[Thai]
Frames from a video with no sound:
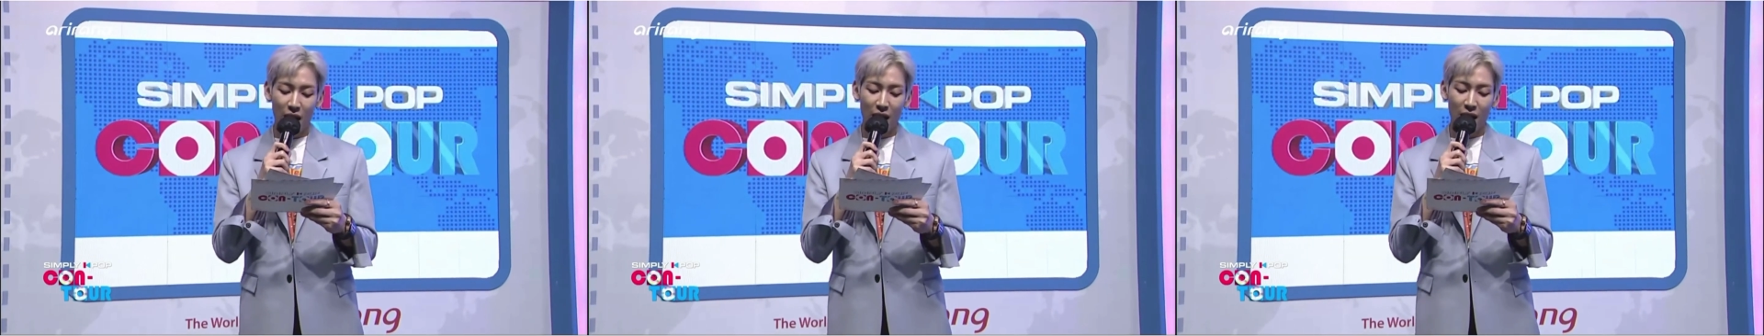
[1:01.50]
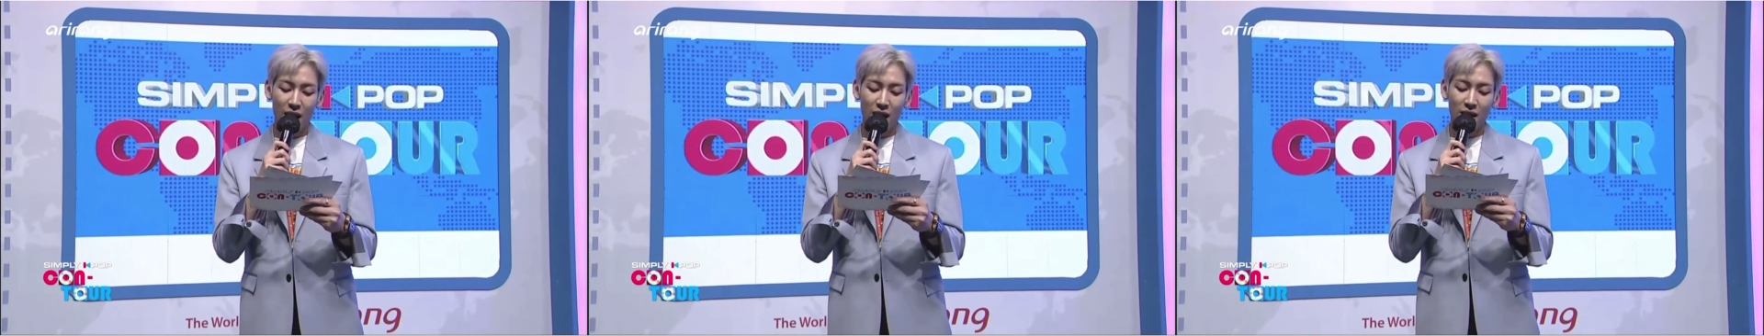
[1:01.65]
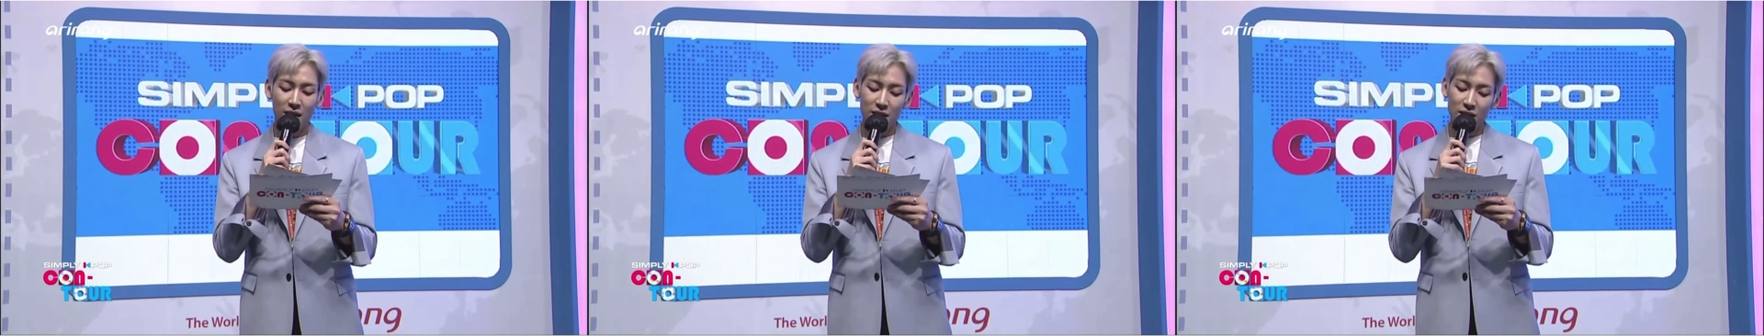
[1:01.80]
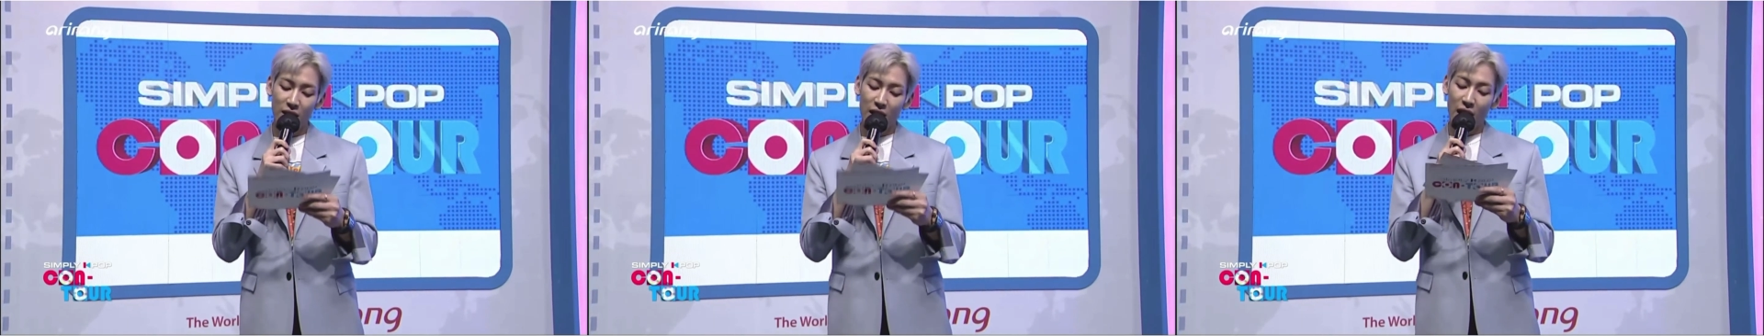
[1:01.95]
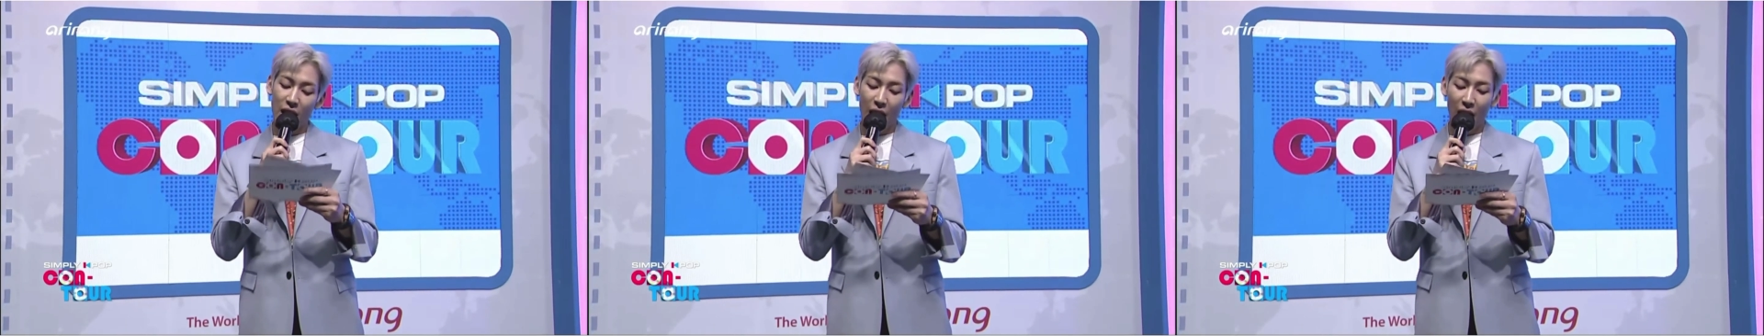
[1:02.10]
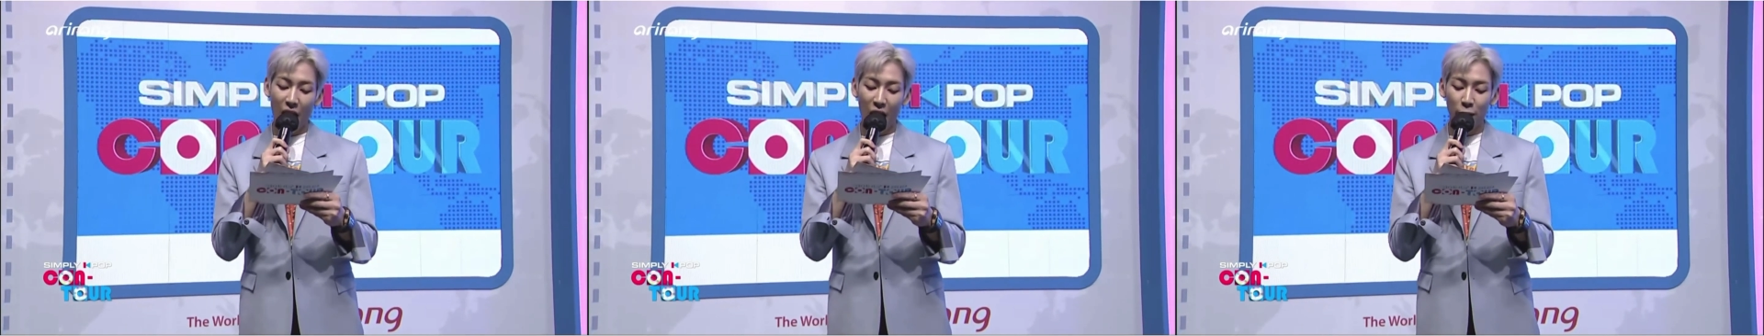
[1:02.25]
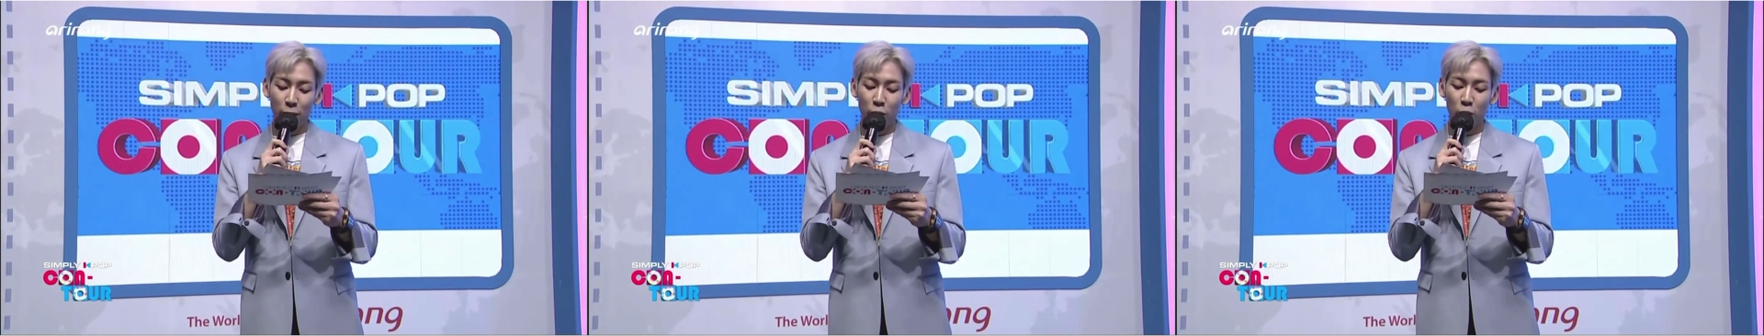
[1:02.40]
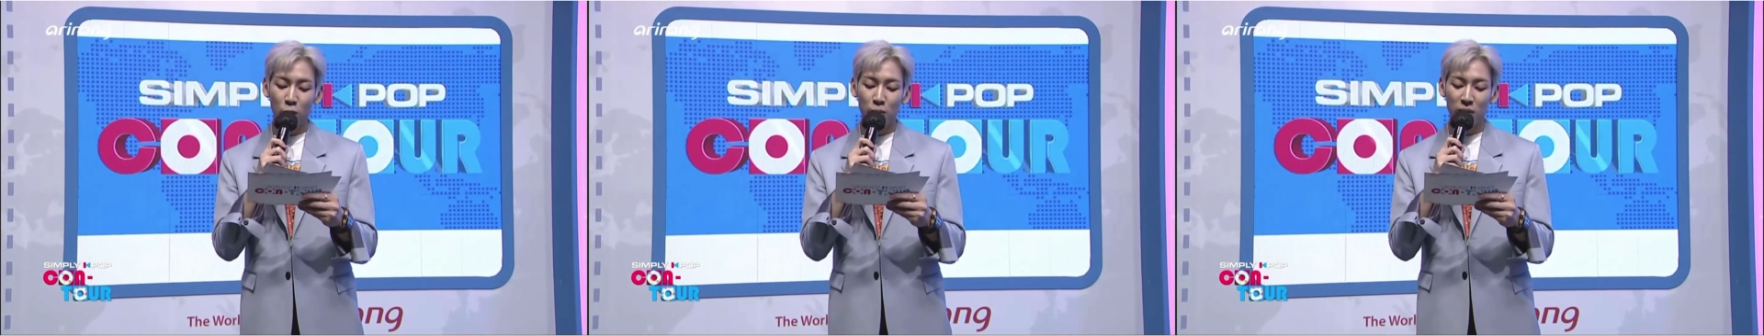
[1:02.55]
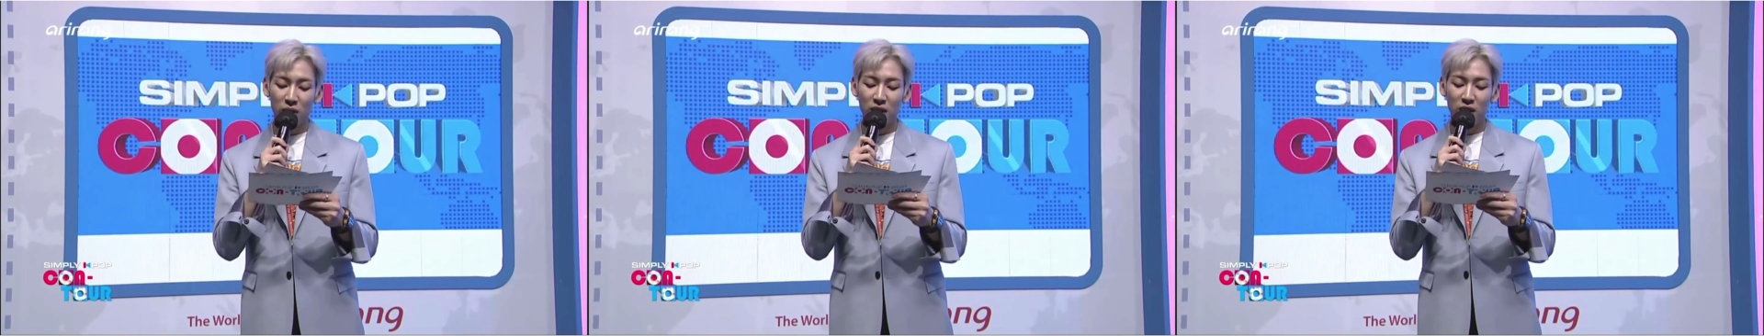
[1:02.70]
And I will be